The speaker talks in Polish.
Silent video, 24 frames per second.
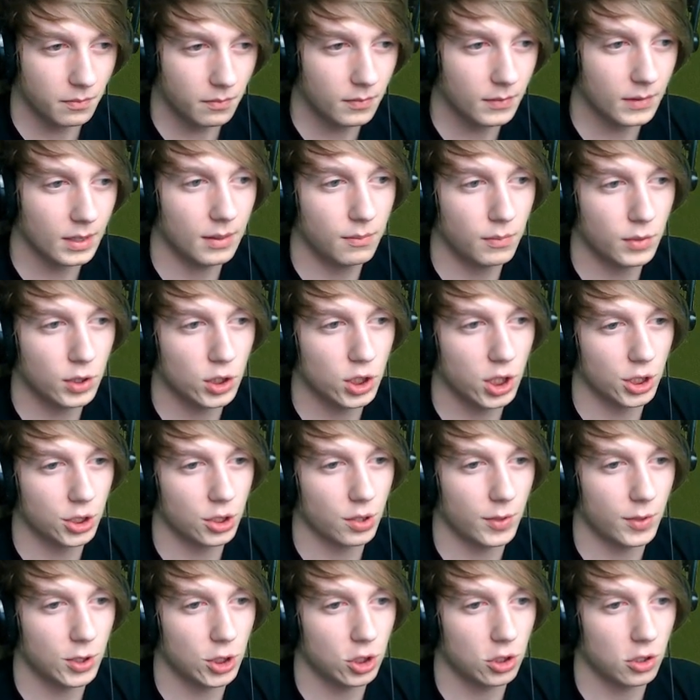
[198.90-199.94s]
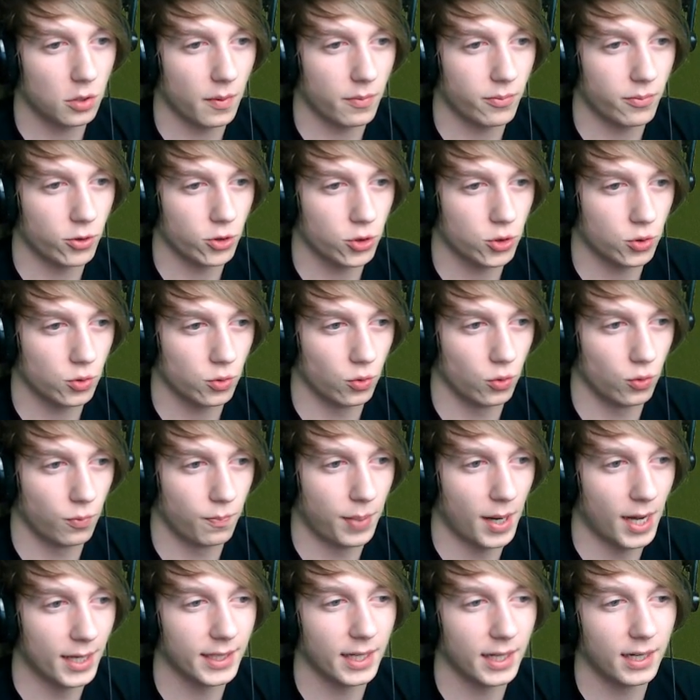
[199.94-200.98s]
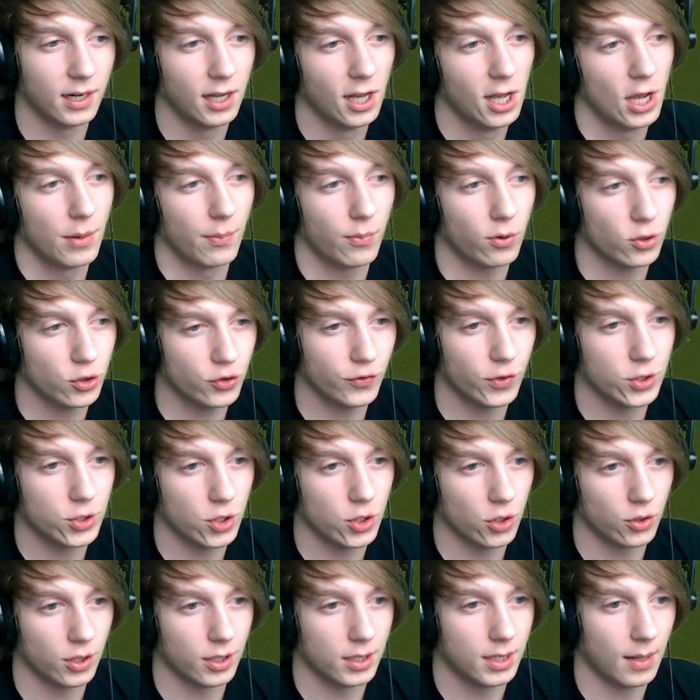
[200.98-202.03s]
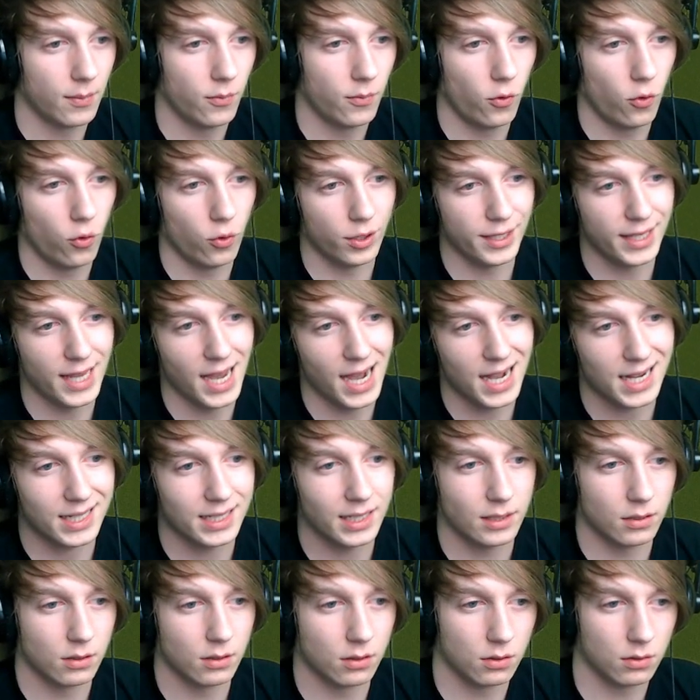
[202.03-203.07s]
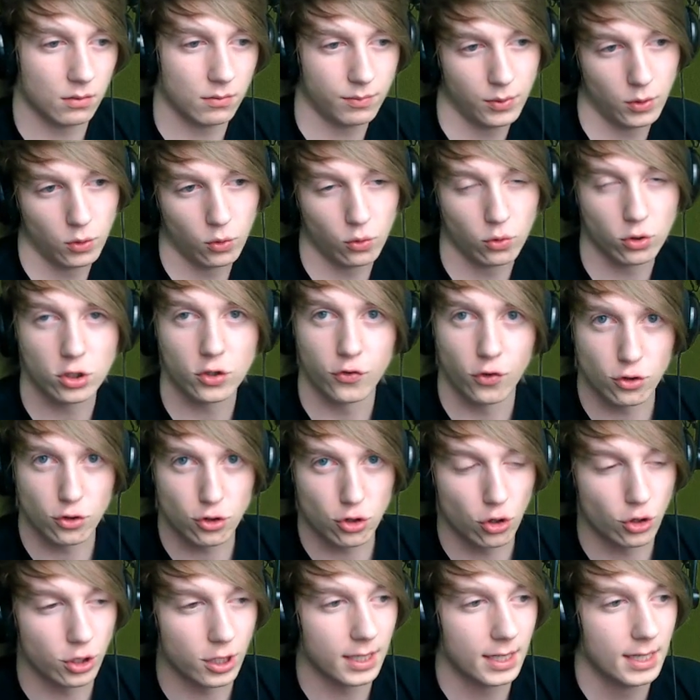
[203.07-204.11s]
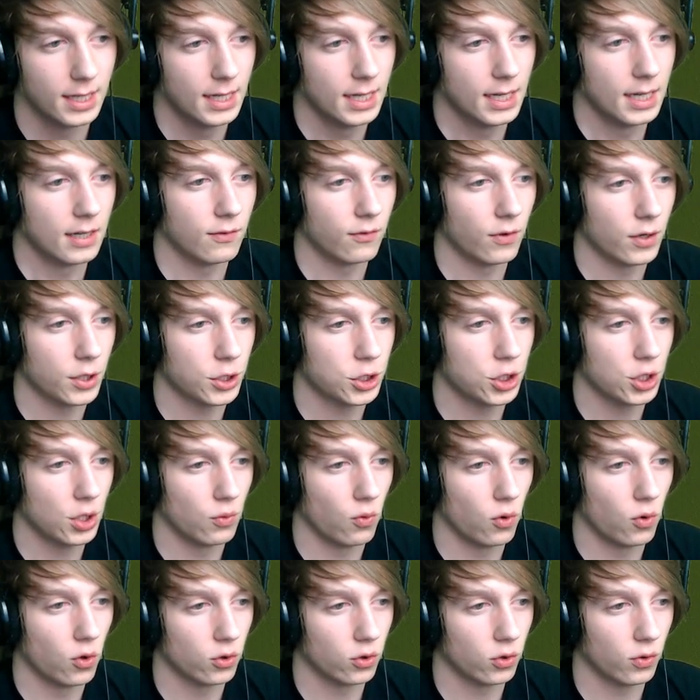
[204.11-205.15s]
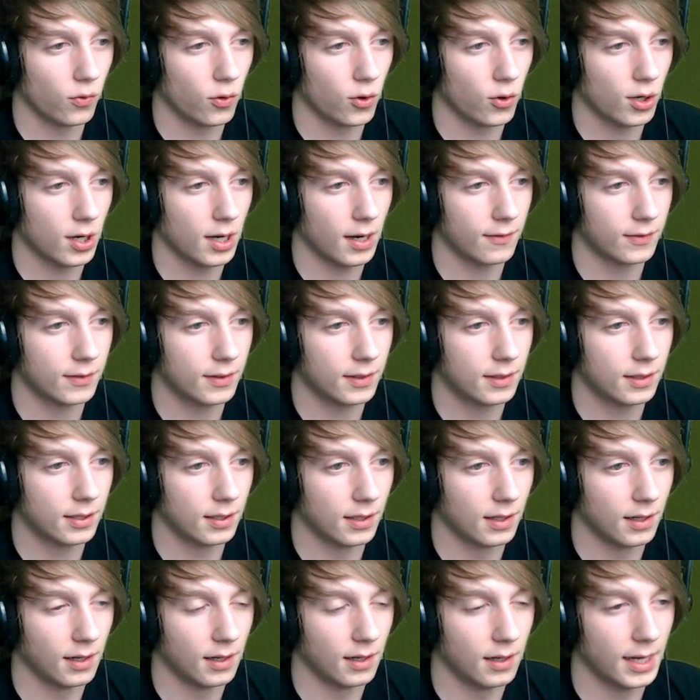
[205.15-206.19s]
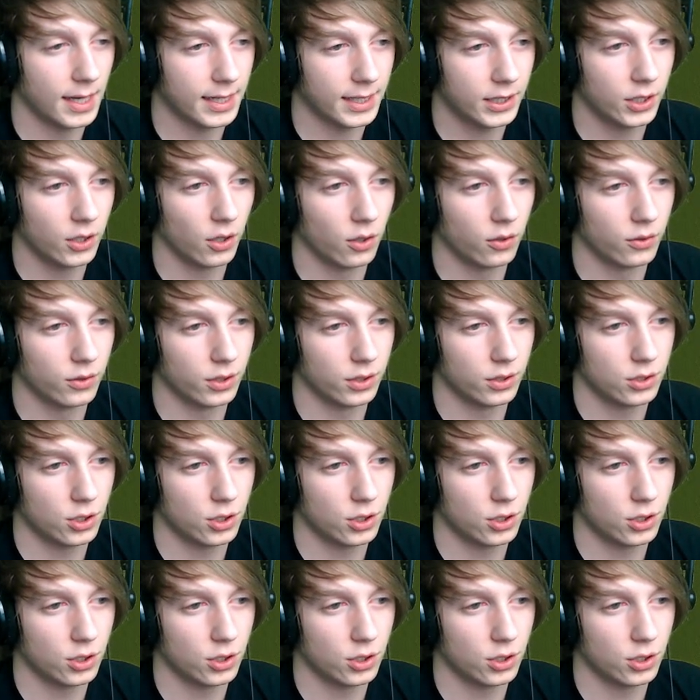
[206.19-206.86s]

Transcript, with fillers: Myślę, że będzie to po prostu panel poświęcony temu, jak był tworzony właśnie World of Warcraft Legion,